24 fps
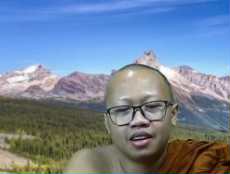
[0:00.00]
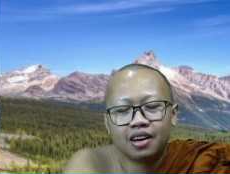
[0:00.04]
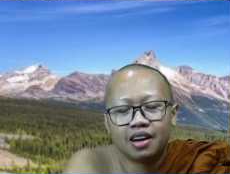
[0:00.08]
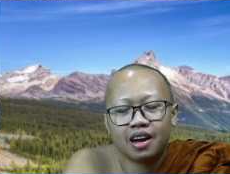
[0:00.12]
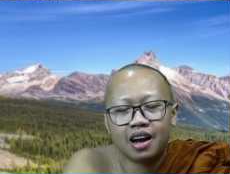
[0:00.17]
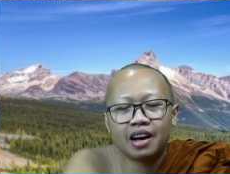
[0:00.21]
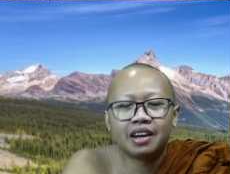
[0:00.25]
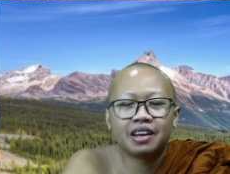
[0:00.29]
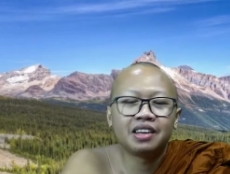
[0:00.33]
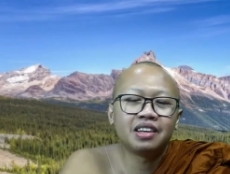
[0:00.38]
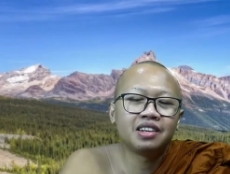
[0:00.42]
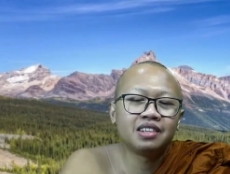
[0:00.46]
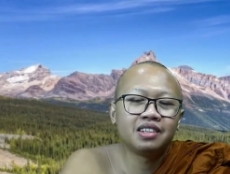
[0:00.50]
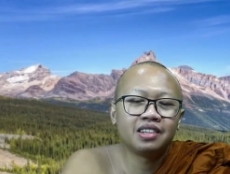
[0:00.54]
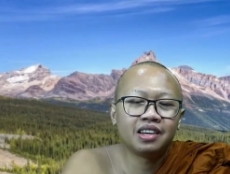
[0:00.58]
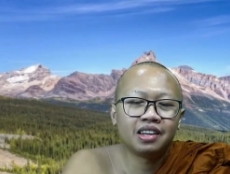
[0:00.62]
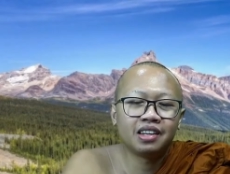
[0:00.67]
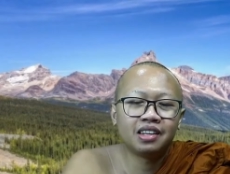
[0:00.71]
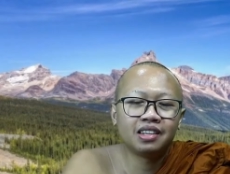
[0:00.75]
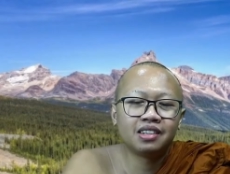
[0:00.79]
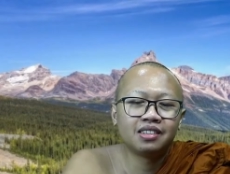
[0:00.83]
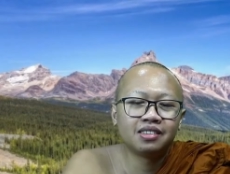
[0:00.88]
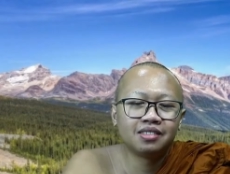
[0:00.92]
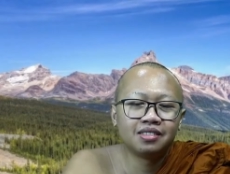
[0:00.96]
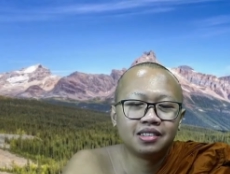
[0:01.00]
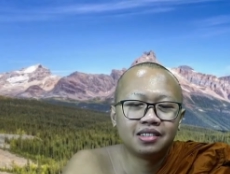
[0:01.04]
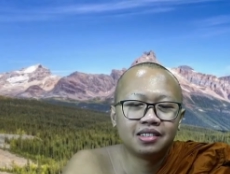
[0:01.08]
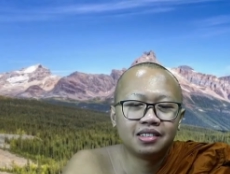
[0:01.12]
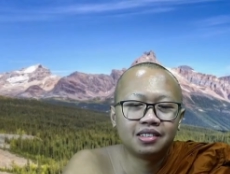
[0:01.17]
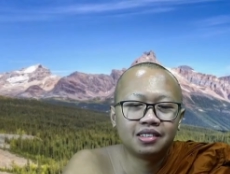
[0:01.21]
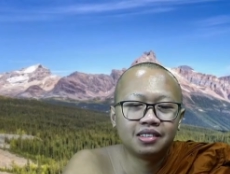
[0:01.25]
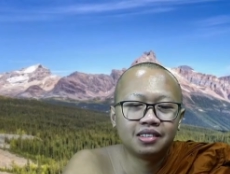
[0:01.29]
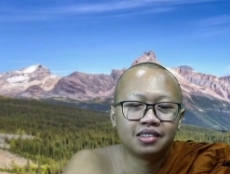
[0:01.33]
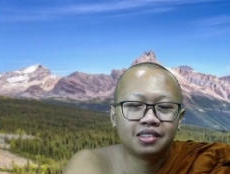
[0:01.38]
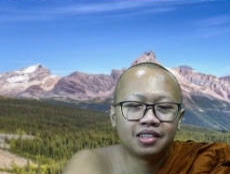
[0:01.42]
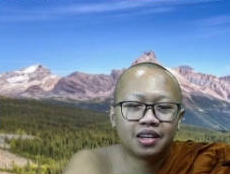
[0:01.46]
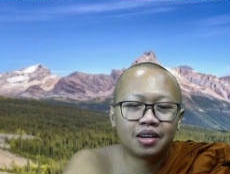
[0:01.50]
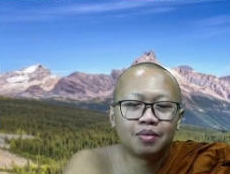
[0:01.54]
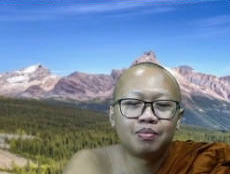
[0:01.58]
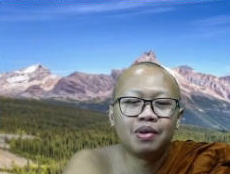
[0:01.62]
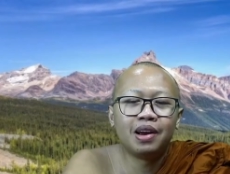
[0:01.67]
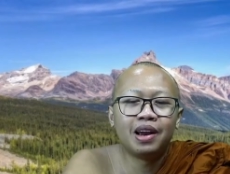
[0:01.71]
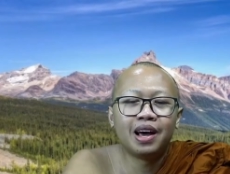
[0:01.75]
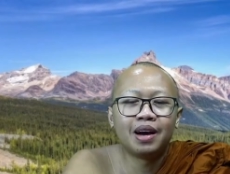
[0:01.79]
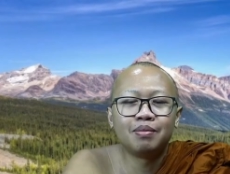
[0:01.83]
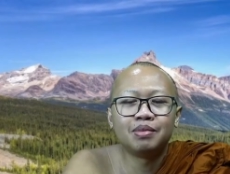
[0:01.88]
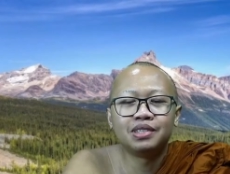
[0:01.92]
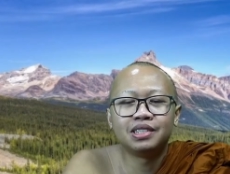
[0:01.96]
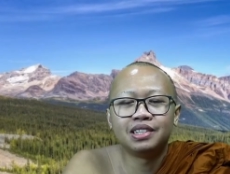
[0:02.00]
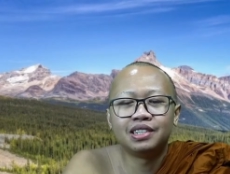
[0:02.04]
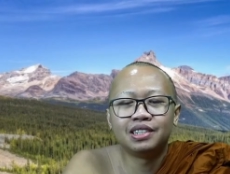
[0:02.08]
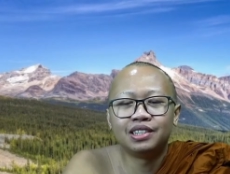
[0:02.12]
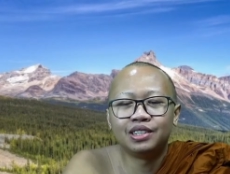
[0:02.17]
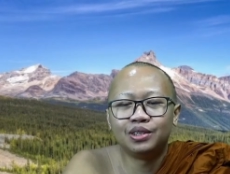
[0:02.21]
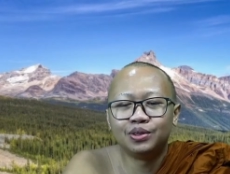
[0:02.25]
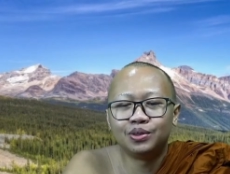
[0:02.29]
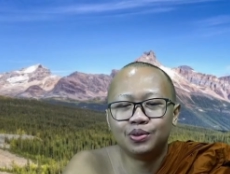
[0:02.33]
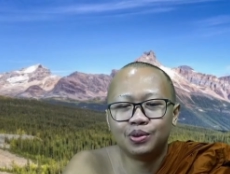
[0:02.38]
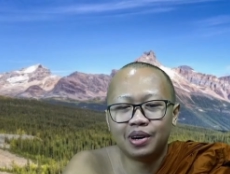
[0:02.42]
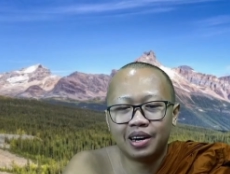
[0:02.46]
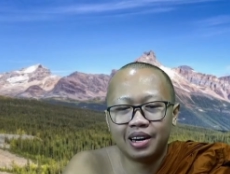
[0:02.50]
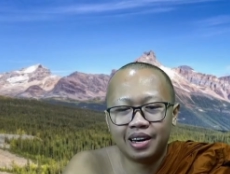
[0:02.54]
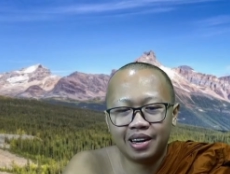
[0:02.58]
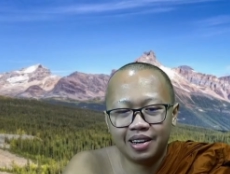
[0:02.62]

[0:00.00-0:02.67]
Akhirnya terbelah menjadi dua.